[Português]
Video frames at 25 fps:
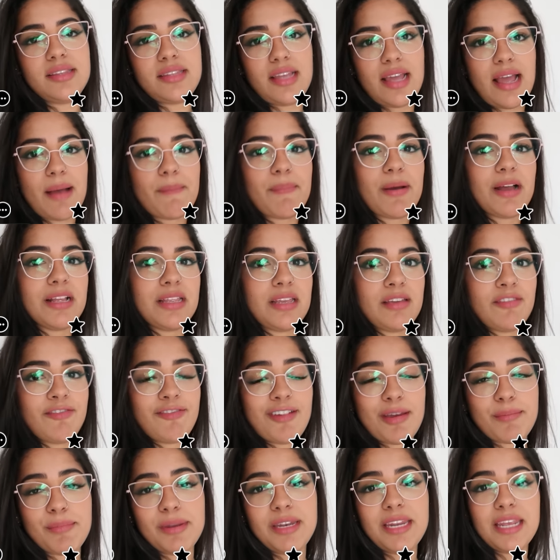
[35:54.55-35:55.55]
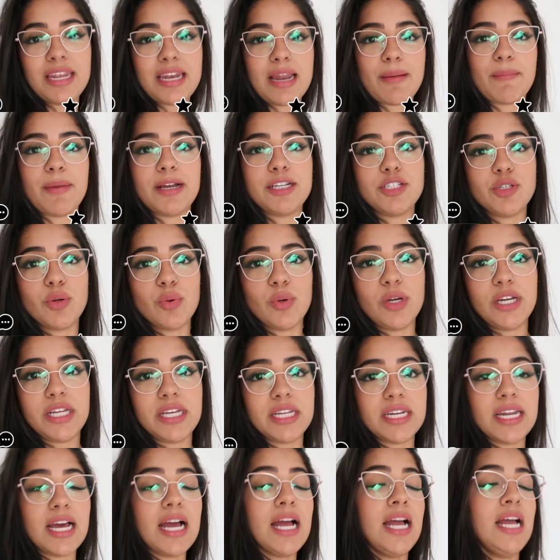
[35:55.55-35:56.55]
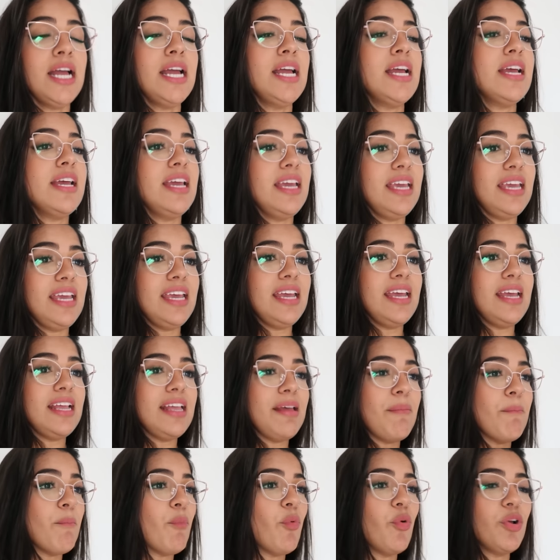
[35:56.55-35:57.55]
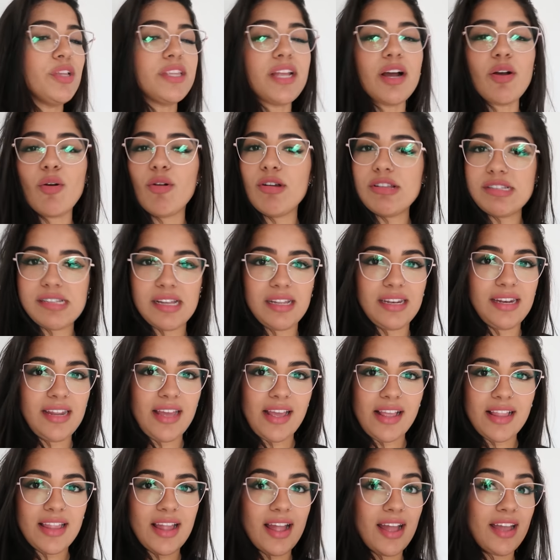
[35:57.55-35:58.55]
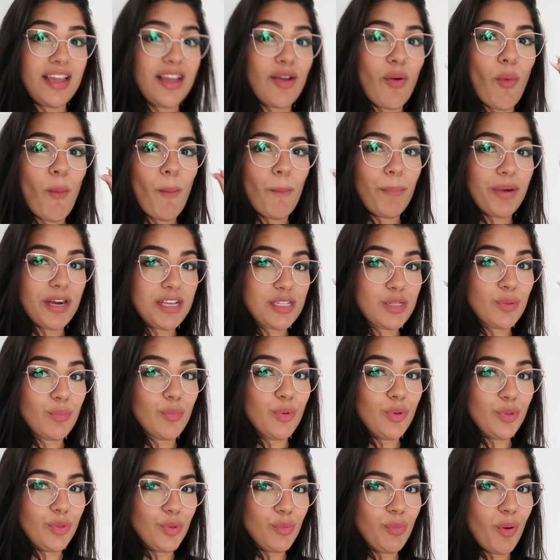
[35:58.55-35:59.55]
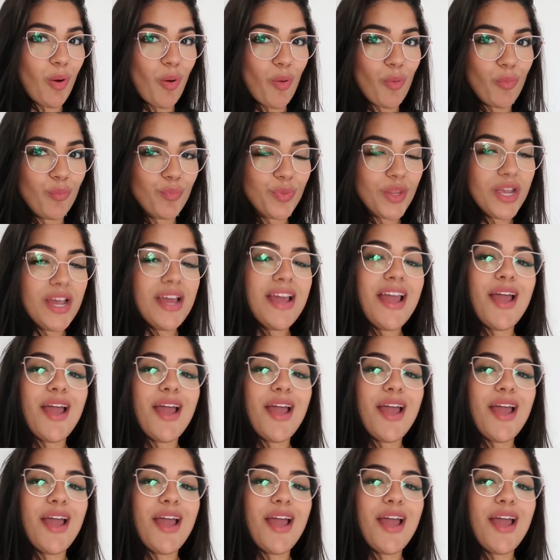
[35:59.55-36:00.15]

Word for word: Tem a parte feminina feminina, masculina e muita coisa linda e com preço muito bom.